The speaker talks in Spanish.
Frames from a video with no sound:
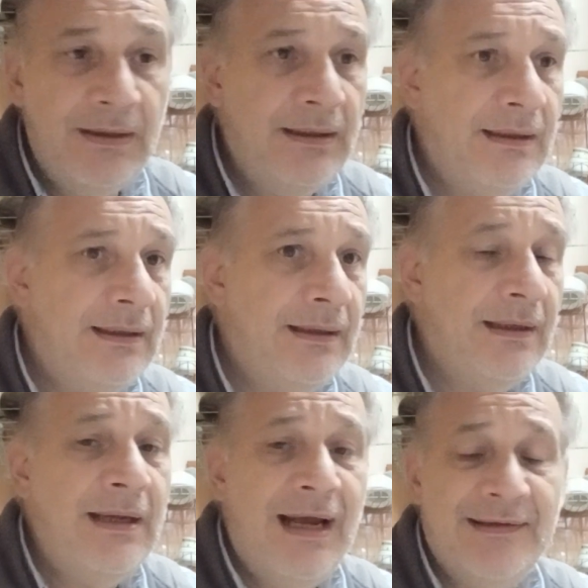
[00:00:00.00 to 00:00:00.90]

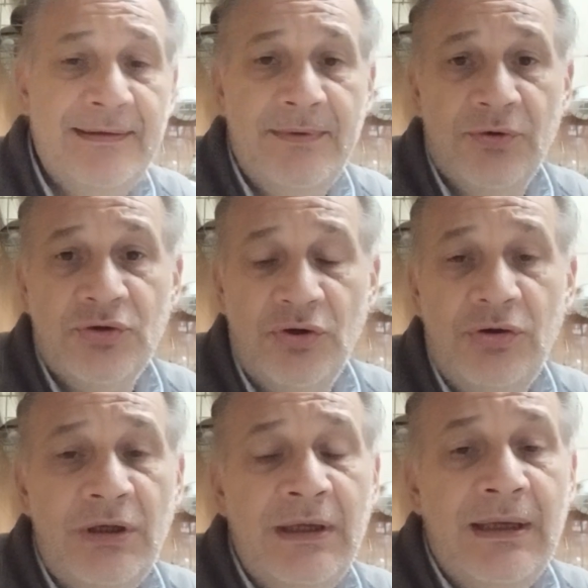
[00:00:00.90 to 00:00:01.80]
Eh, así veo
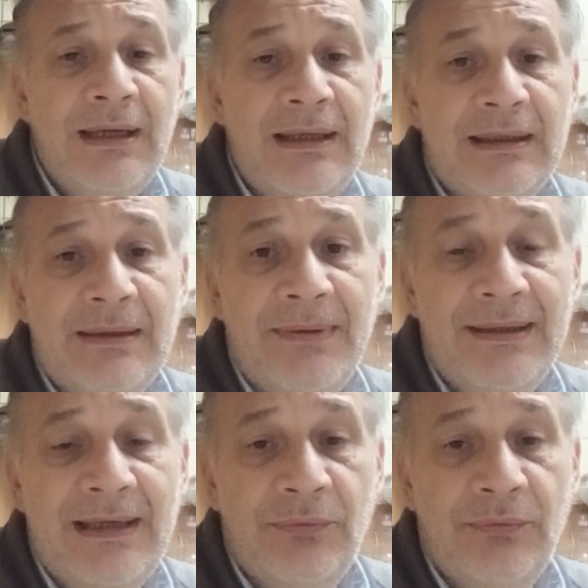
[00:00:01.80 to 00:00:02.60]
yo el tema de la